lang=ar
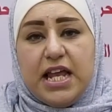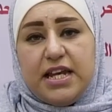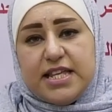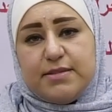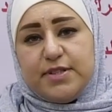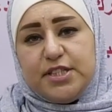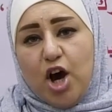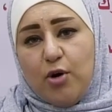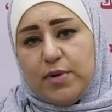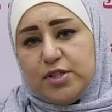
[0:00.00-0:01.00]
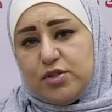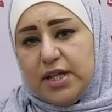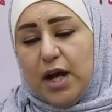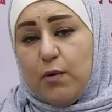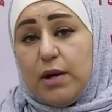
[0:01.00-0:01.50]
لازم تجاوب
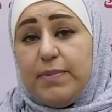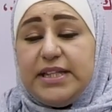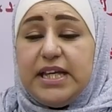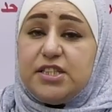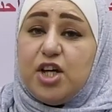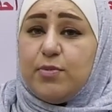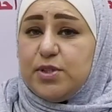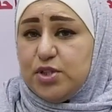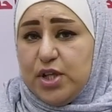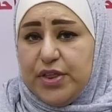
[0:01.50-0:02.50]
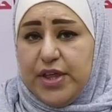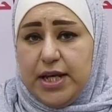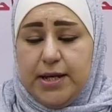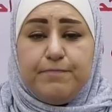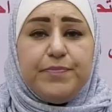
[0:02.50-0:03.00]
الجزء الأول بعدين تجاوب الجزء
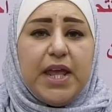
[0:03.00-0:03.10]
الثاني